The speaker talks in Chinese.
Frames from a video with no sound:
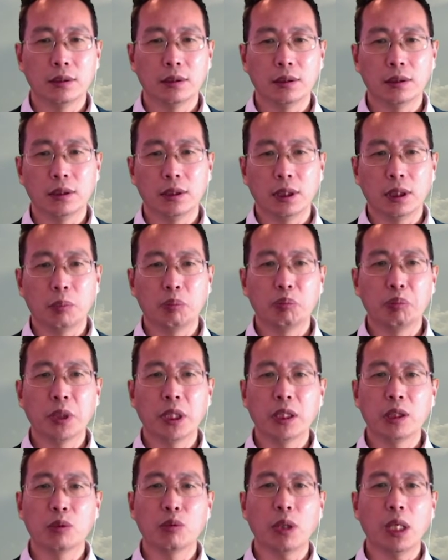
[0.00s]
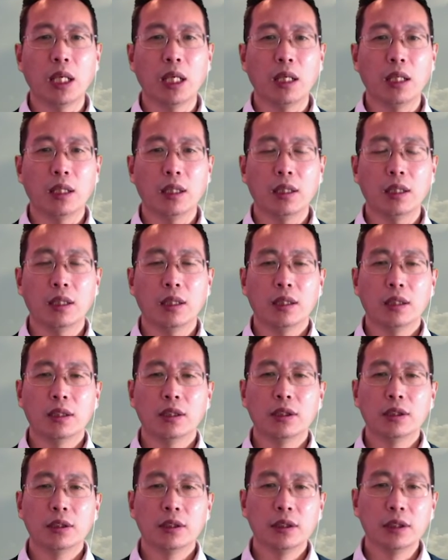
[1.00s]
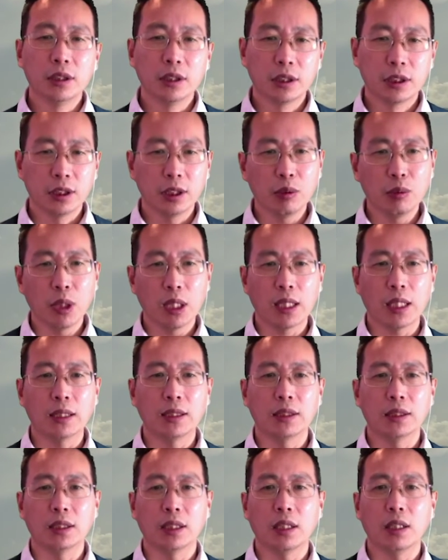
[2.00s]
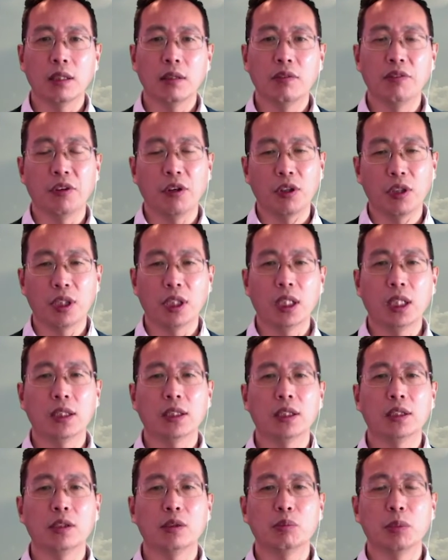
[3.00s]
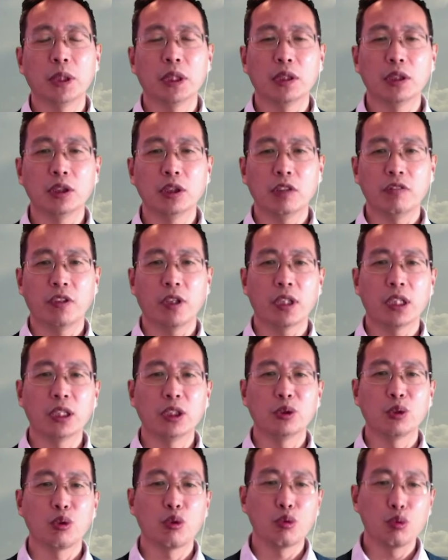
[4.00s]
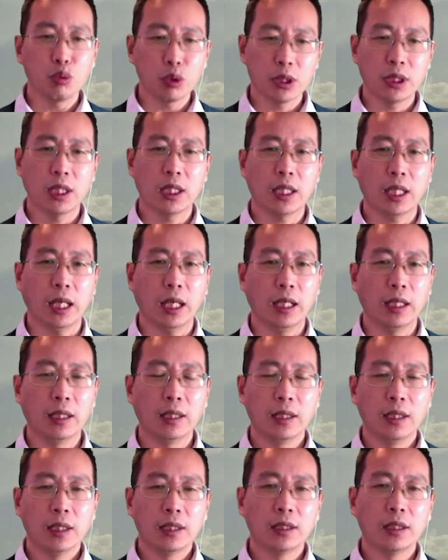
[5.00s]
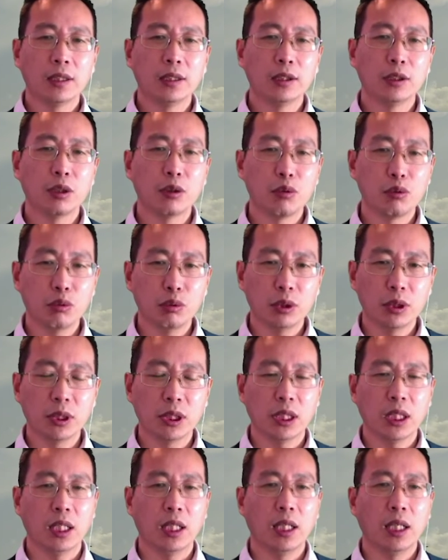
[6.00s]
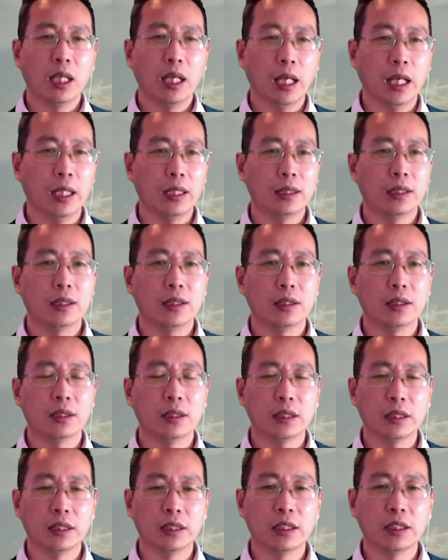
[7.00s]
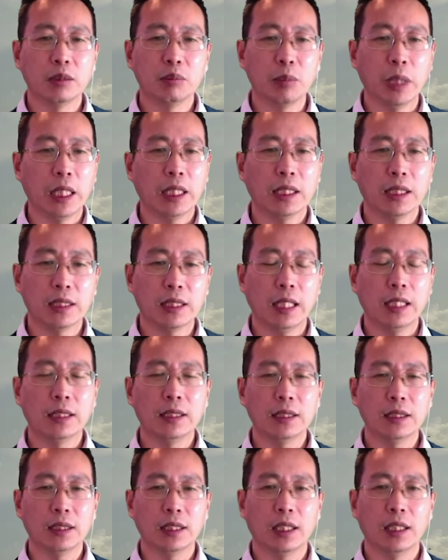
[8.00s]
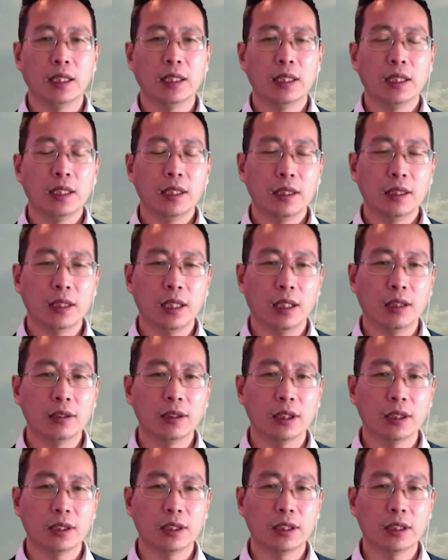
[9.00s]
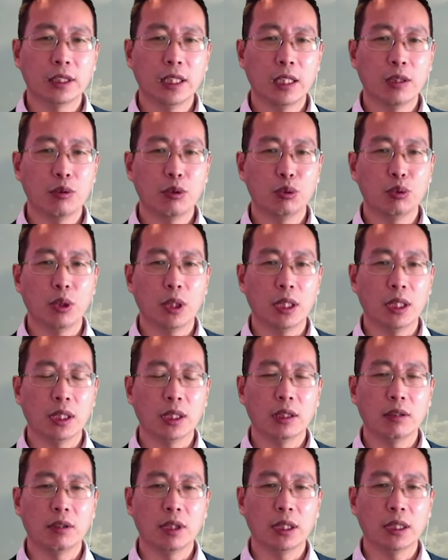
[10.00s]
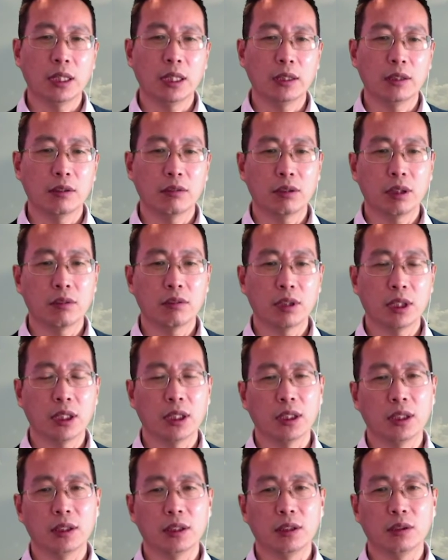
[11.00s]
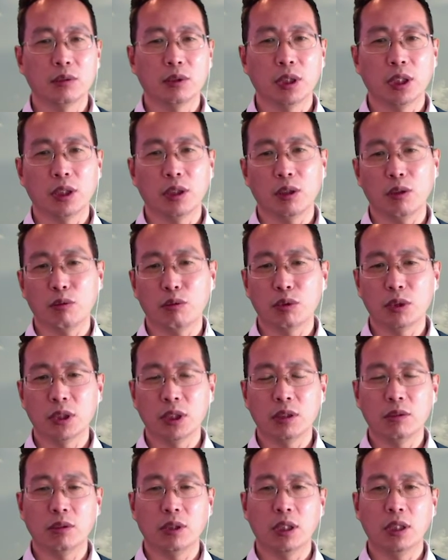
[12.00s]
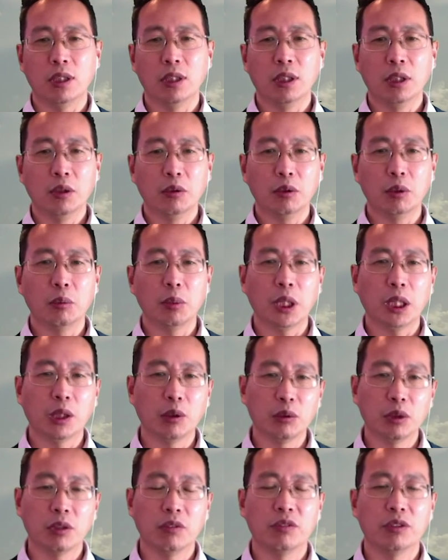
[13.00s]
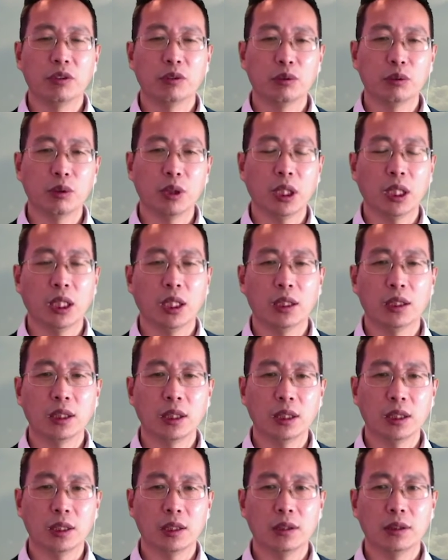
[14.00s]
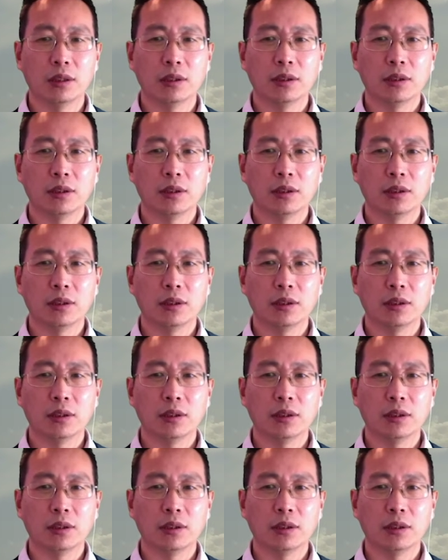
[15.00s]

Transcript: 那不给你挂了。你只能挂残疾车，否则那你没，也，否则你就租车开。那你是租车还是你自己买一个残疾车？两者之间做选择的话呢，你算算，可能是觉得，哎，租车我我每个月的费用都给了那个